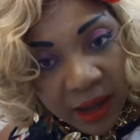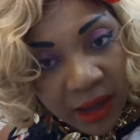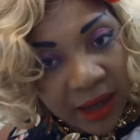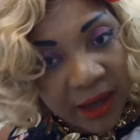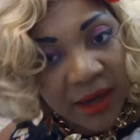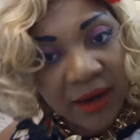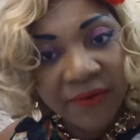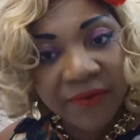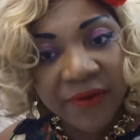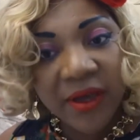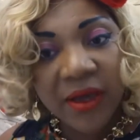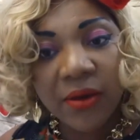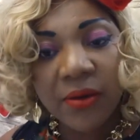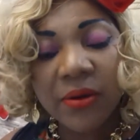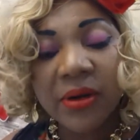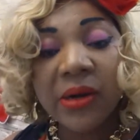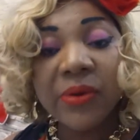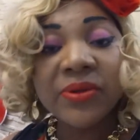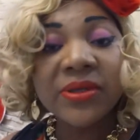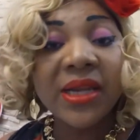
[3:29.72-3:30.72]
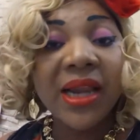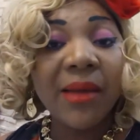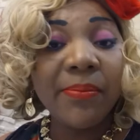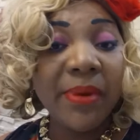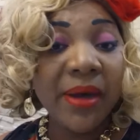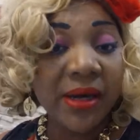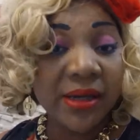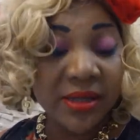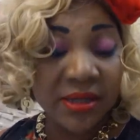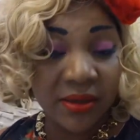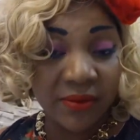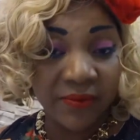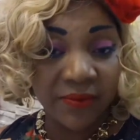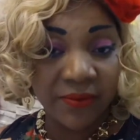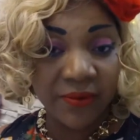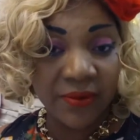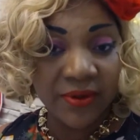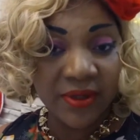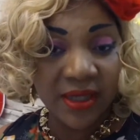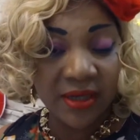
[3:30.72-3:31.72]
En Afrique, on a aussi l'apéritif.
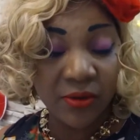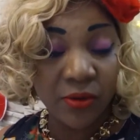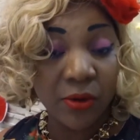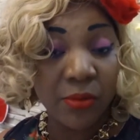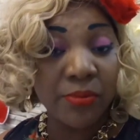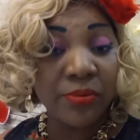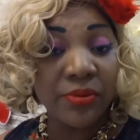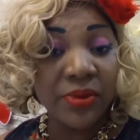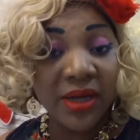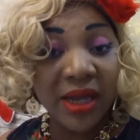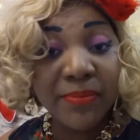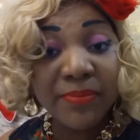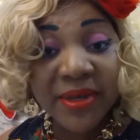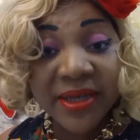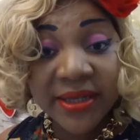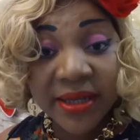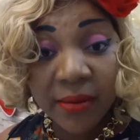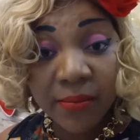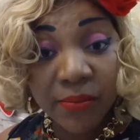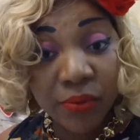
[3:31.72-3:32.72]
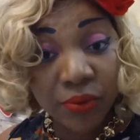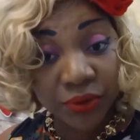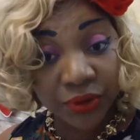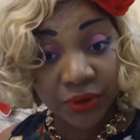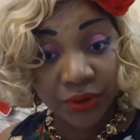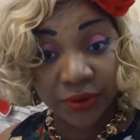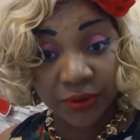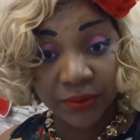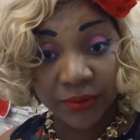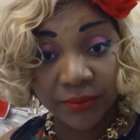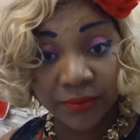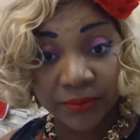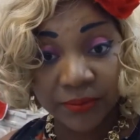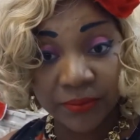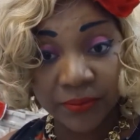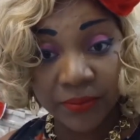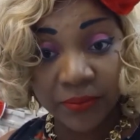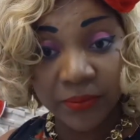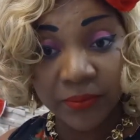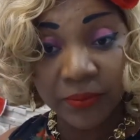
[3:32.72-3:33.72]
C'est comme des mises en bouche.
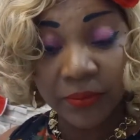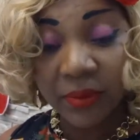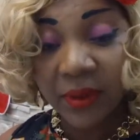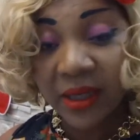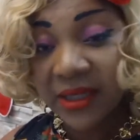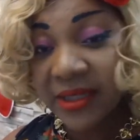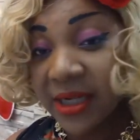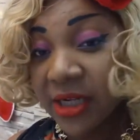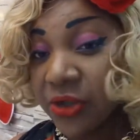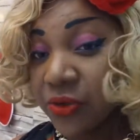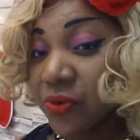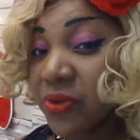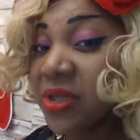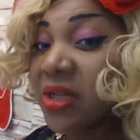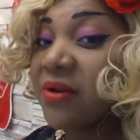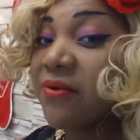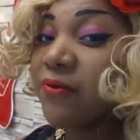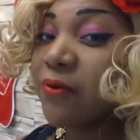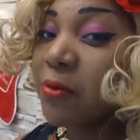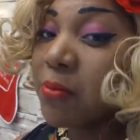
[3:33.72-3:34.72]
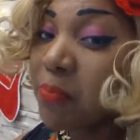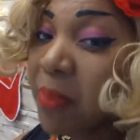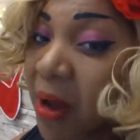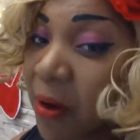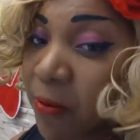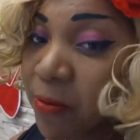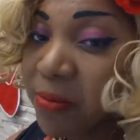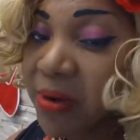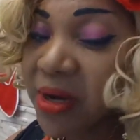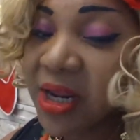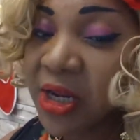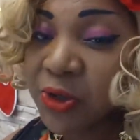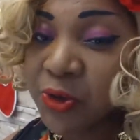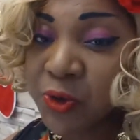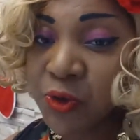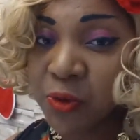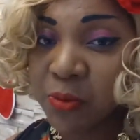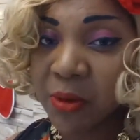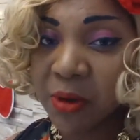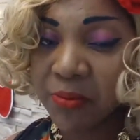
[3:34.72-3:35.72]
C'est des choses qu'il ne faut pas oublier
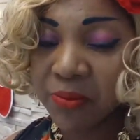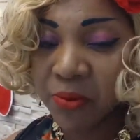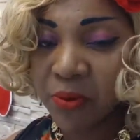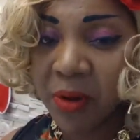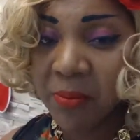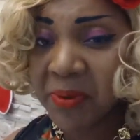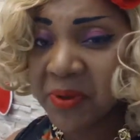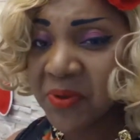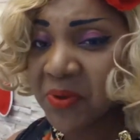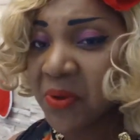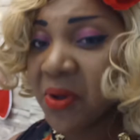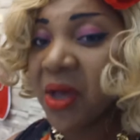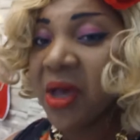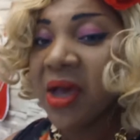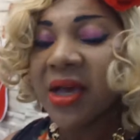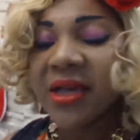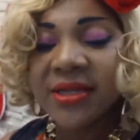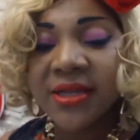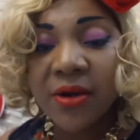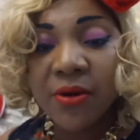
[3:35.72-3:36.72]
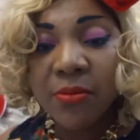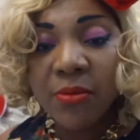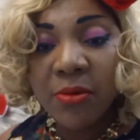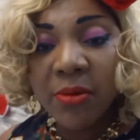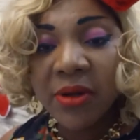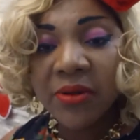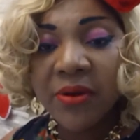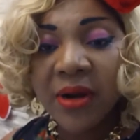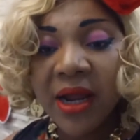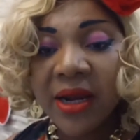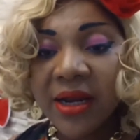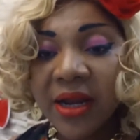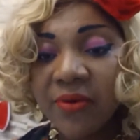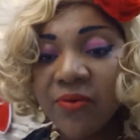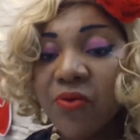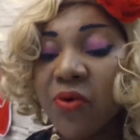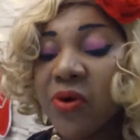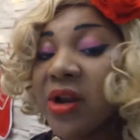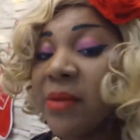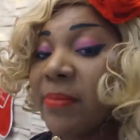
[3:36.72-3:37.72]
justement. Pourquoi Parce que c'est le moment de l'année
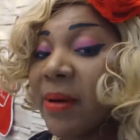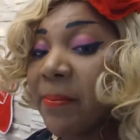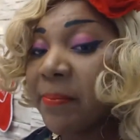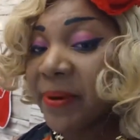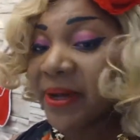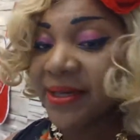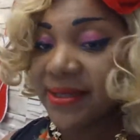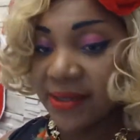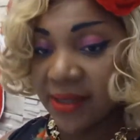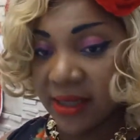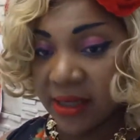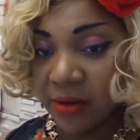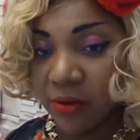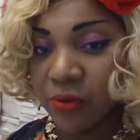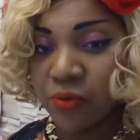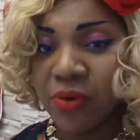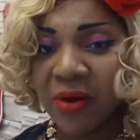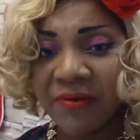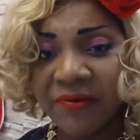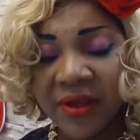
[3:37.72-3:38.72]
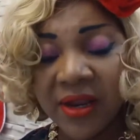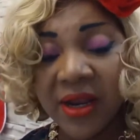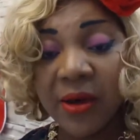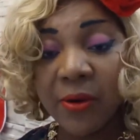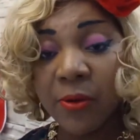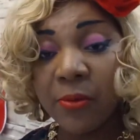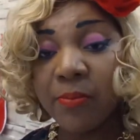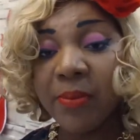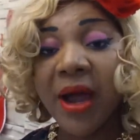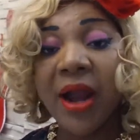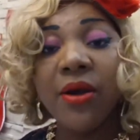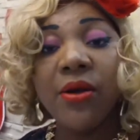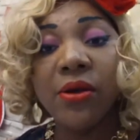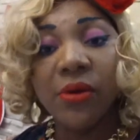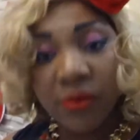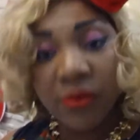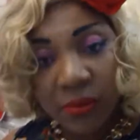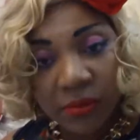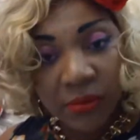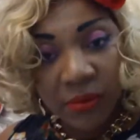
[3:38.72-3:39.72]
où on n'est pas pressé. On doit faire des repas
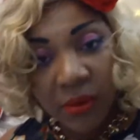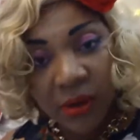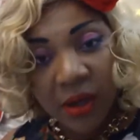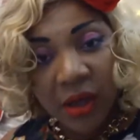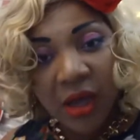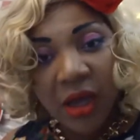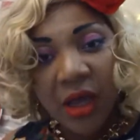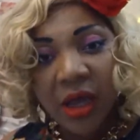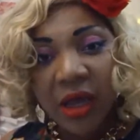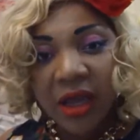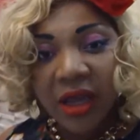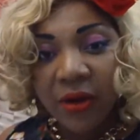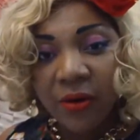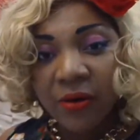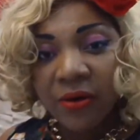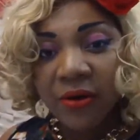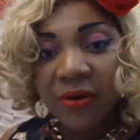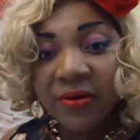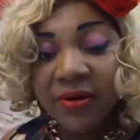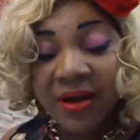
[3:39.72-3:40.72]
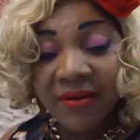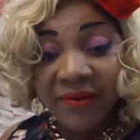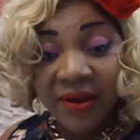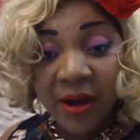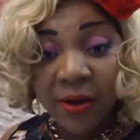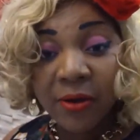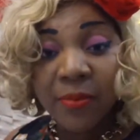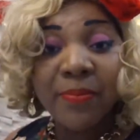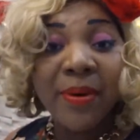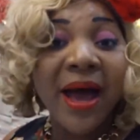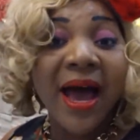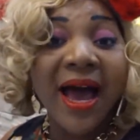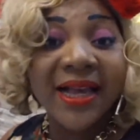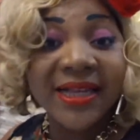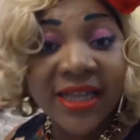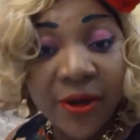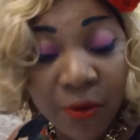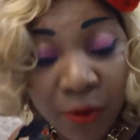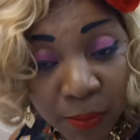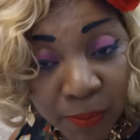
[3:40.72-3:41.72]
longs et on doit faire des repas
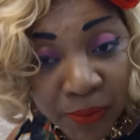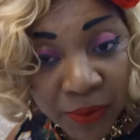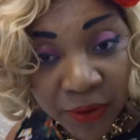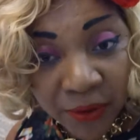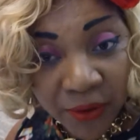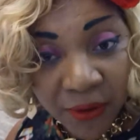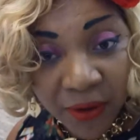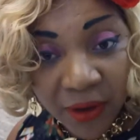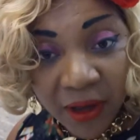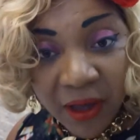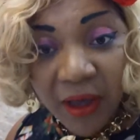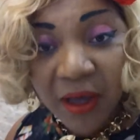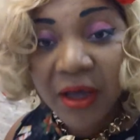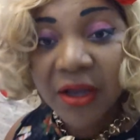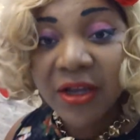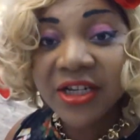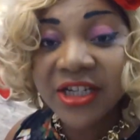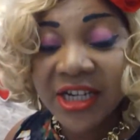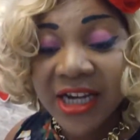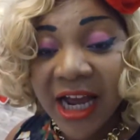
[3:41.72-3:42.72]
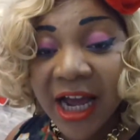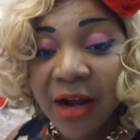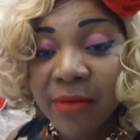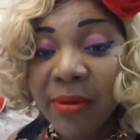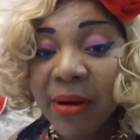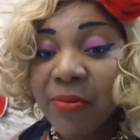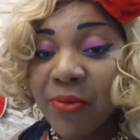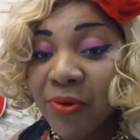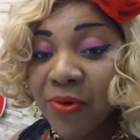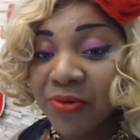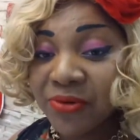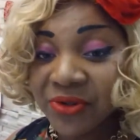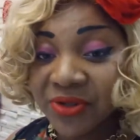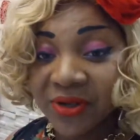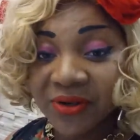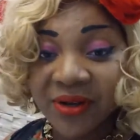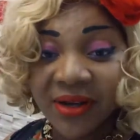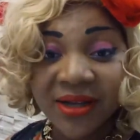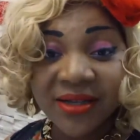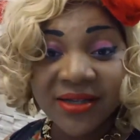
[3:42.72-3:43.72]
assez copieux. Généralement, beaucoup de
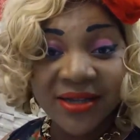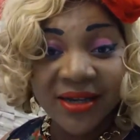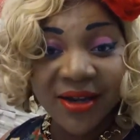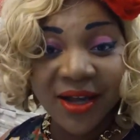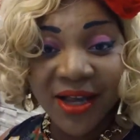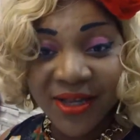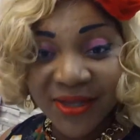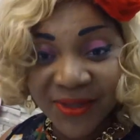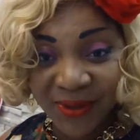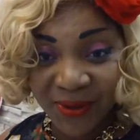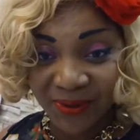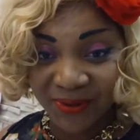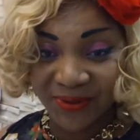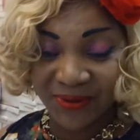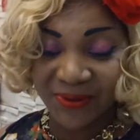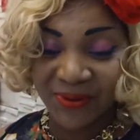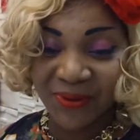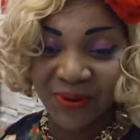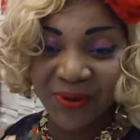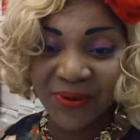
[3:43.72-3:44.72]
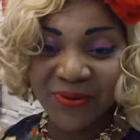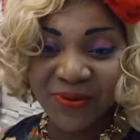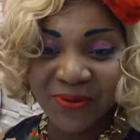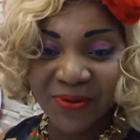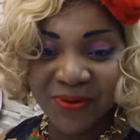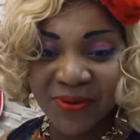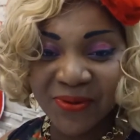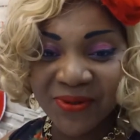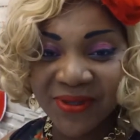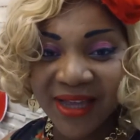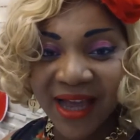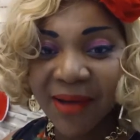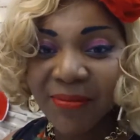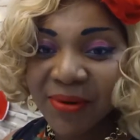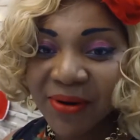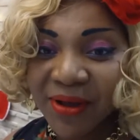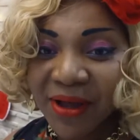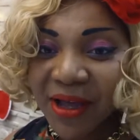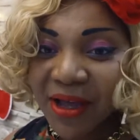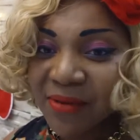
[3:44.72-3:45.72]
gens, quand ils sortent de,
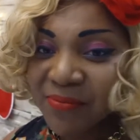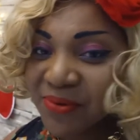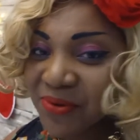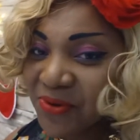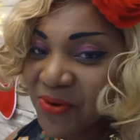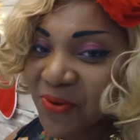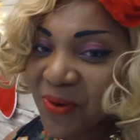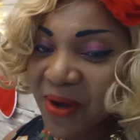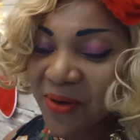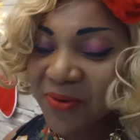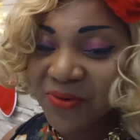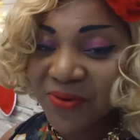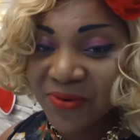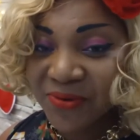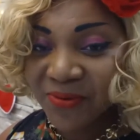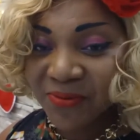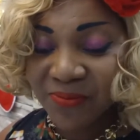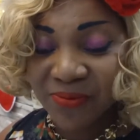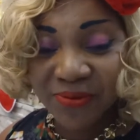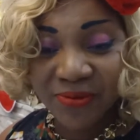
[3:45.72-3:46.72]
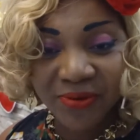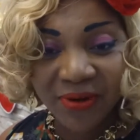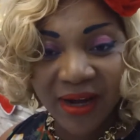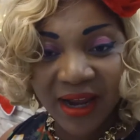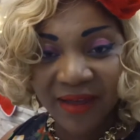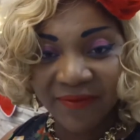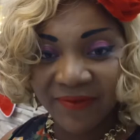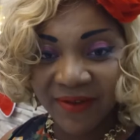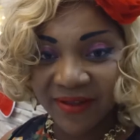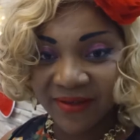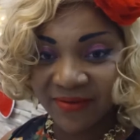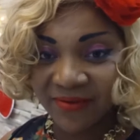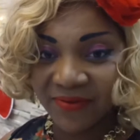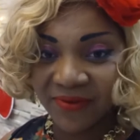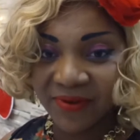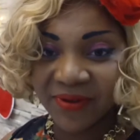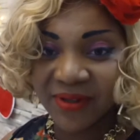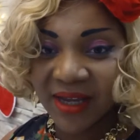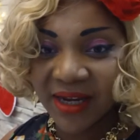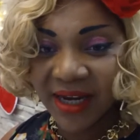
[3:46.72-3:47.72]
table pour Noël ou pour les fêtes de
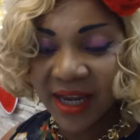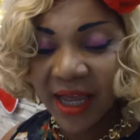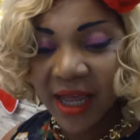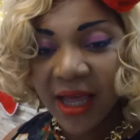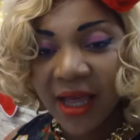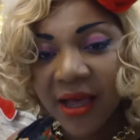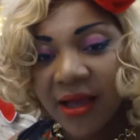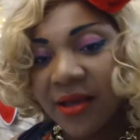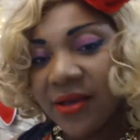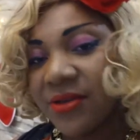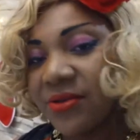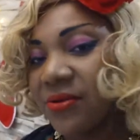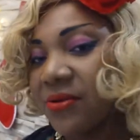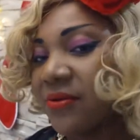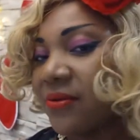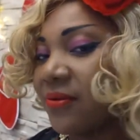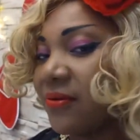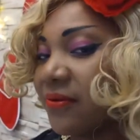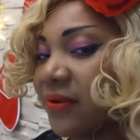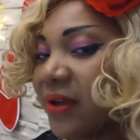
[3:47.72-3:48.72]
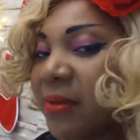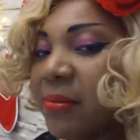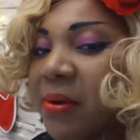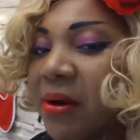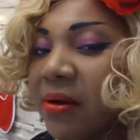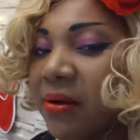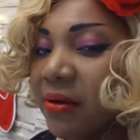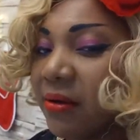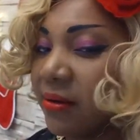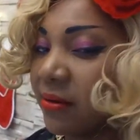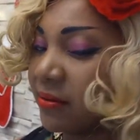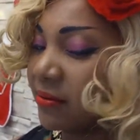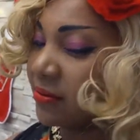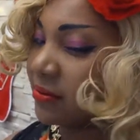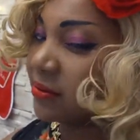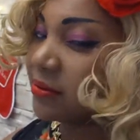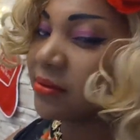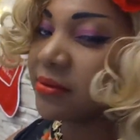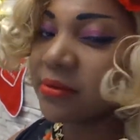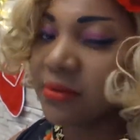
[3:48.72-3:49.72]
fin d'année, ils sont vraiment,
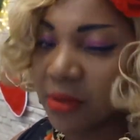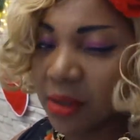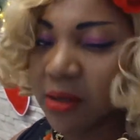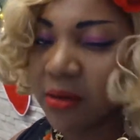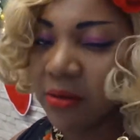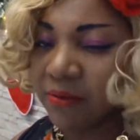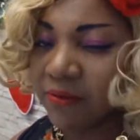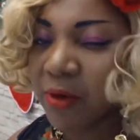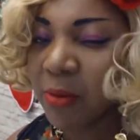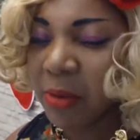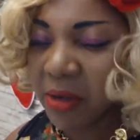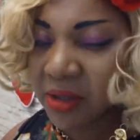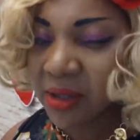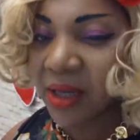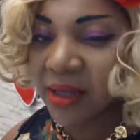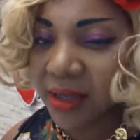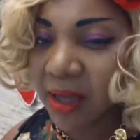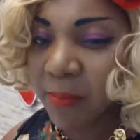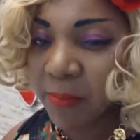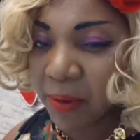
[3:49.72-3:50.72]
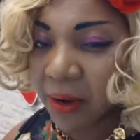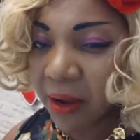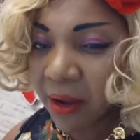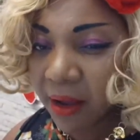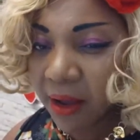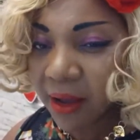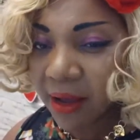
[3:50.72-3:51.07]
vraiment très, très pleins.